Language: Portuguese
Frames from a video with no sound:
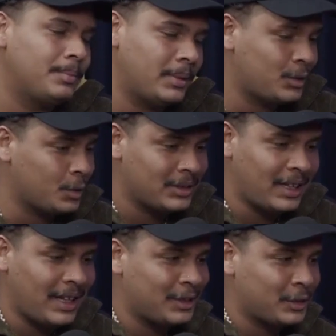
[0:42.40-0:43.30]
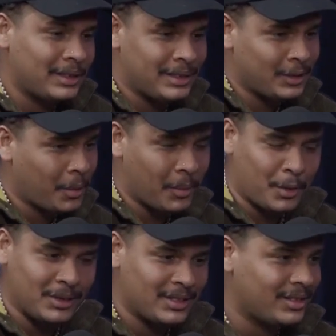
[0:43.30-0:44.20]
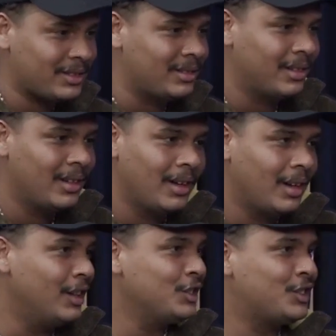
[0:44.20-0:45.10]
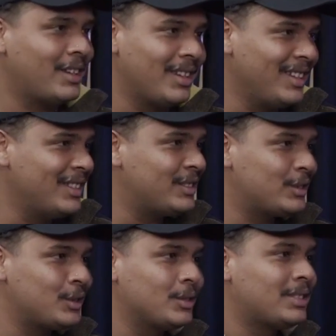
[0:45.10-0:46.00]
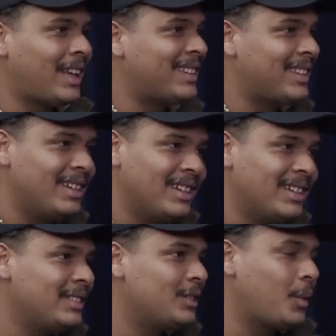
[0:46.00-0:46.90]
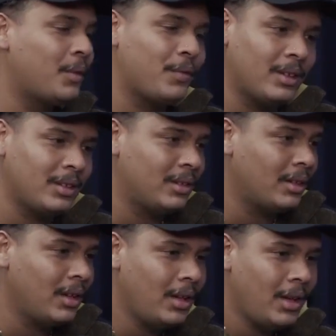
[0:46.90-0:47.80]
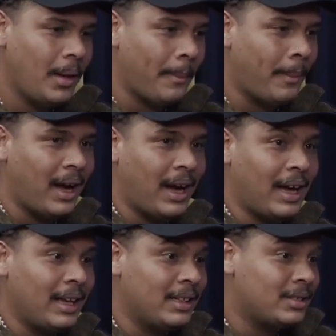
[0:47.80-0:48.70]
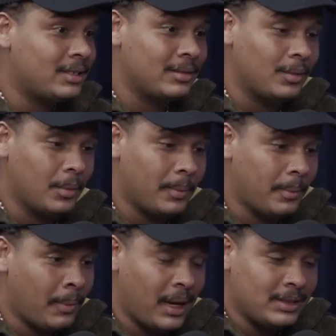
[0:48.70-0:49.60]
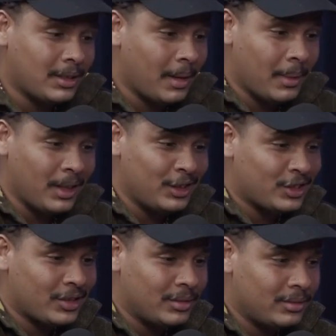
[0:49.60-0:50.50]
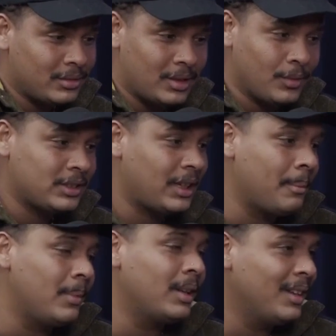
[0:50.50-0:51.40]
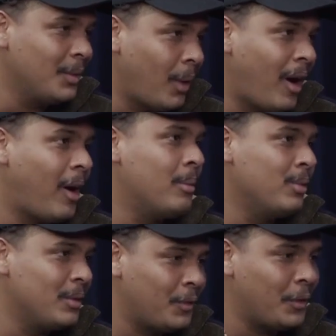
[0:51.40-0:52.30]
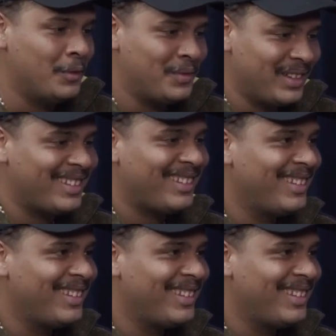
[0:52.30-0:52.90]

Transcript: pessoas relacionando a uma coisa assim, anticristo, satânico, certo. enfim. Normal. Mas, basicamente, se você abrir o álbum e for ver